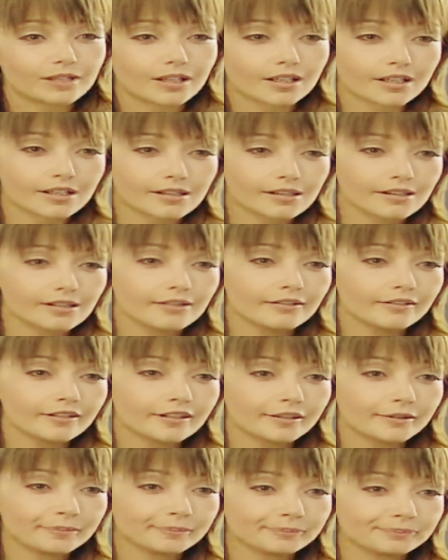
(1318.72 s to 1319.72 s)

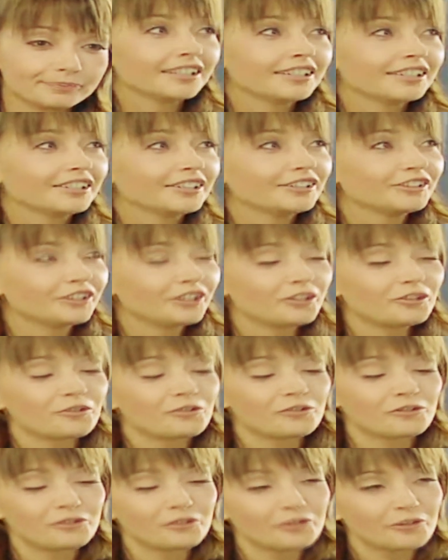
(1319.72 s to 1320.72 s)
красивая. Так
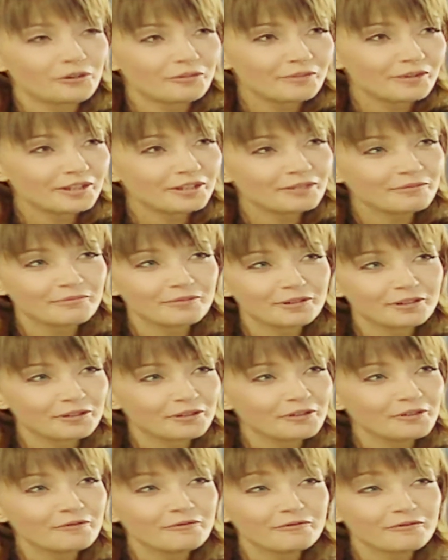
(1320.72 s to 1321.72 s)
хочется ее обойти
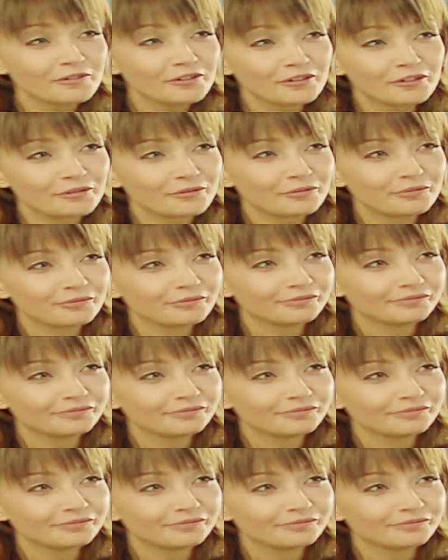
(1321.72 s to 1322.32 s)
пешком, все.